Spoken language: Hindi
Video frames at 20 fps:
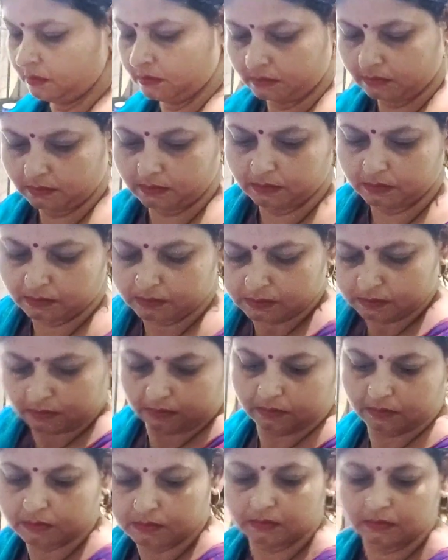शॉपकीपर ने
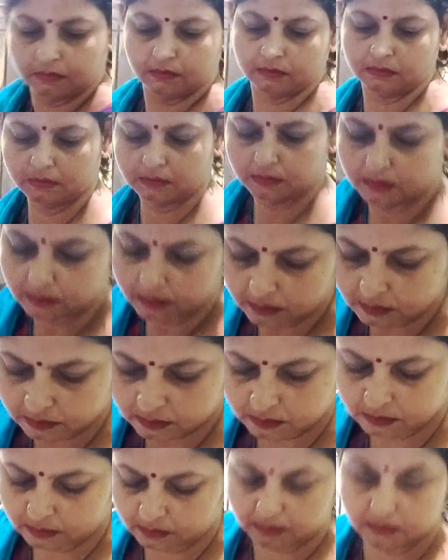कि आप इसको
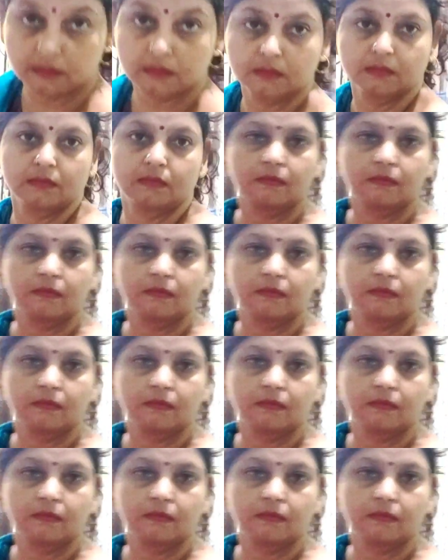फ्रीजर में